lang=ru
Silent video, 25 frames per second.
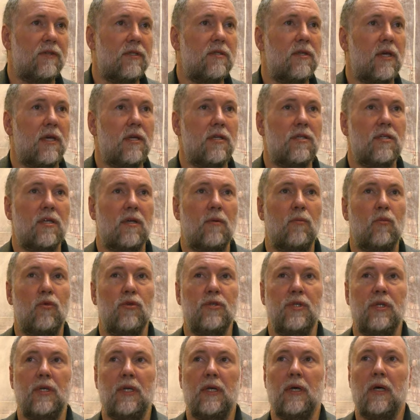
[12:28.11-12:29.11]
историческом
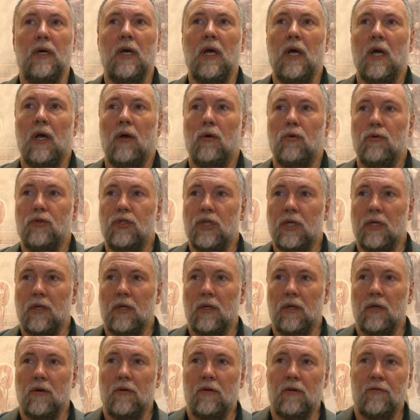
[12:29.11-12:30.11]
музее
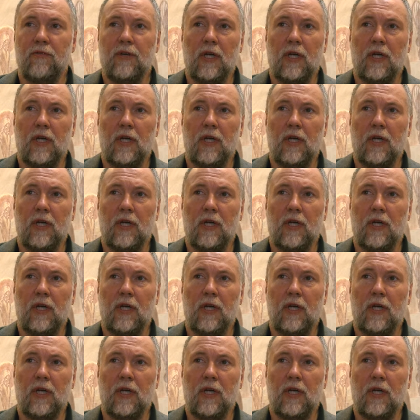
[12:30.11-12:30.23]
э,